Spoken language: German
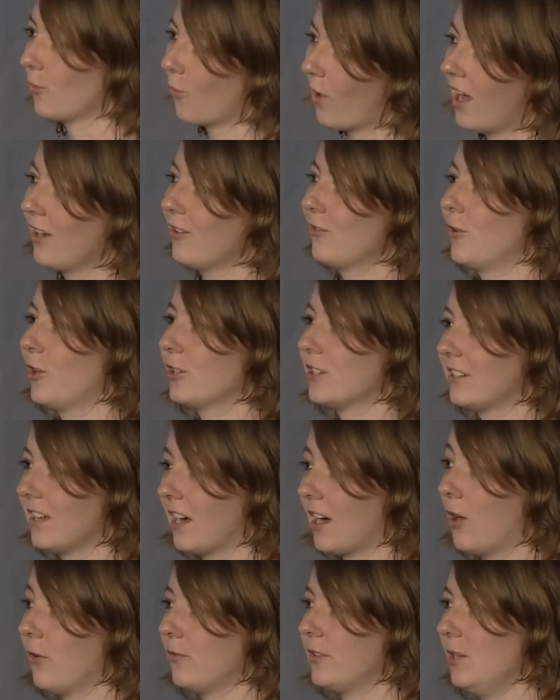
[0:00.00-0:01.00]
So antwortet
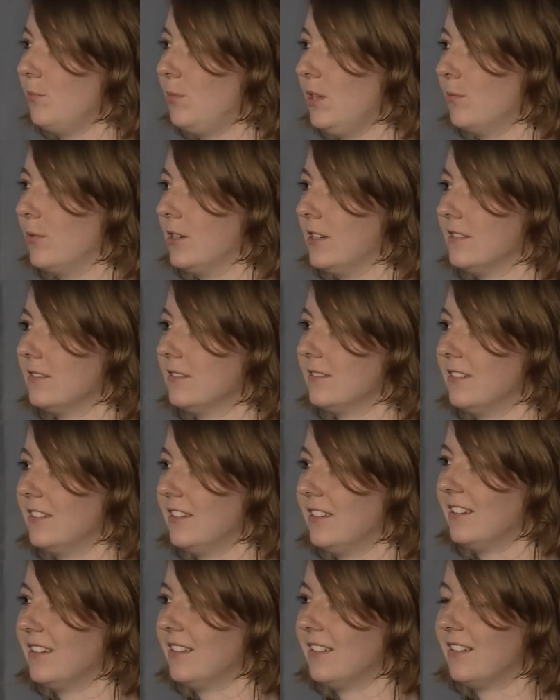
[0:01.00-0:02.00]
darauf die Bibel.
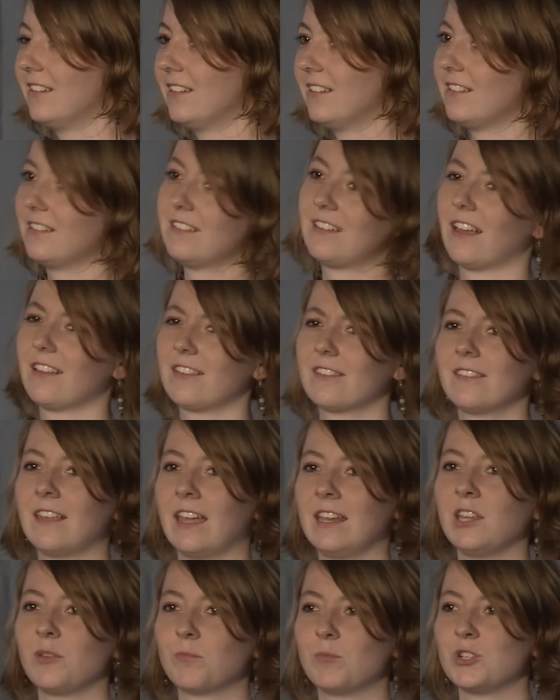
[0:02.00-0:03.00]
Das
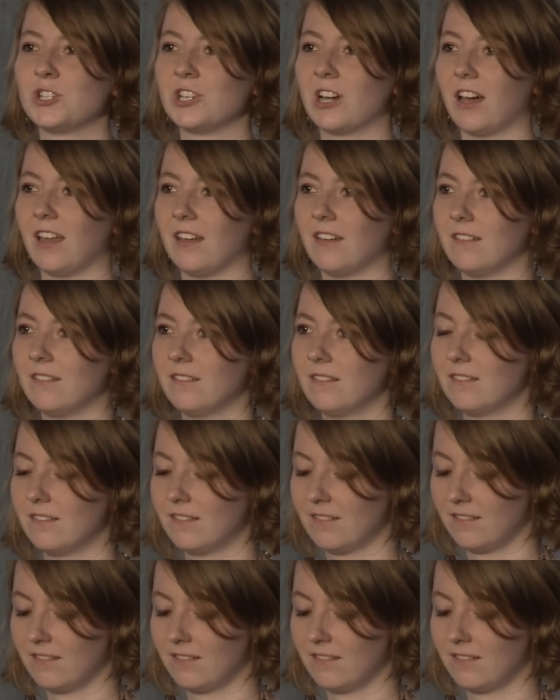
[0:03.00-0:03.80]
nenne ich bescheiden.